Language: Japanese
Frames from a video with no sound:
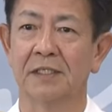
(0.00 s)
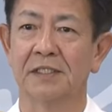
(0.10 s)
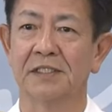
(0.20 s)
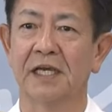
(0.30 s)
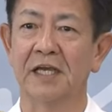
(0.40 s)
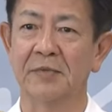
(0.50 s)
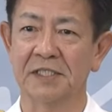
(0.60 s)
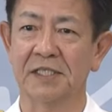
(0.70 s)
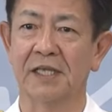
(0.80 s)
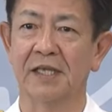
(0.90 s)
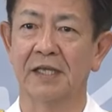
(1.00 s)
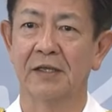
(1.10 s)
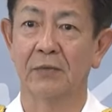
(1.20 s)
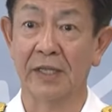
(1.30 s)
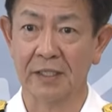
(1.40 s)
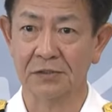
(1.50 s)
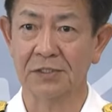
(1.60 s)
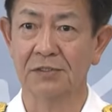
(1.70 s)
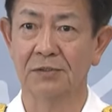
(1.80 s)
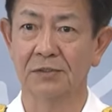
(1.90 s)
従いまして、
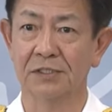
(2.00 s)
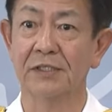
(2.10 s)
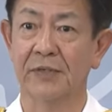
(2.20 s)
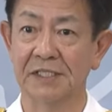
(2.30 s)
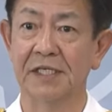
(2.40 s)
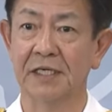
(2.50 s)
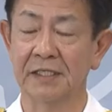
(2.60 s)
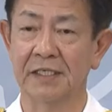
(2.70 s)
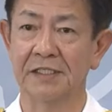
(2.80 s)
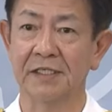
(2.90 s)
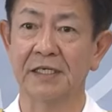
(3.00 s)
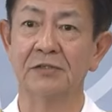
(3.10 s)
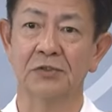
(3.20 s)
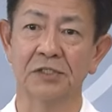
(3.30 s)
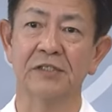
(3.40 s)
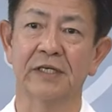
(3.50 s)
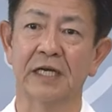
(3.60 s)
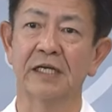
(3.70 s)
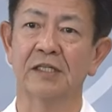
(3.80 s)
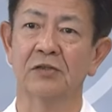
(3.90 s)
私としては自衛官隊司令官の時には
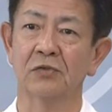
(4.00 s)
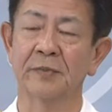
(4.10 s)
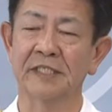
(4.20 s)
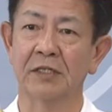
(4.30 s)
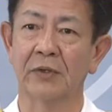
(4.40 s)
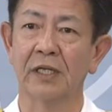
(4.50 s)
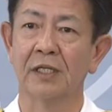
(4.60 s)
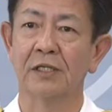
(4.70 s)
考えておりましたのは、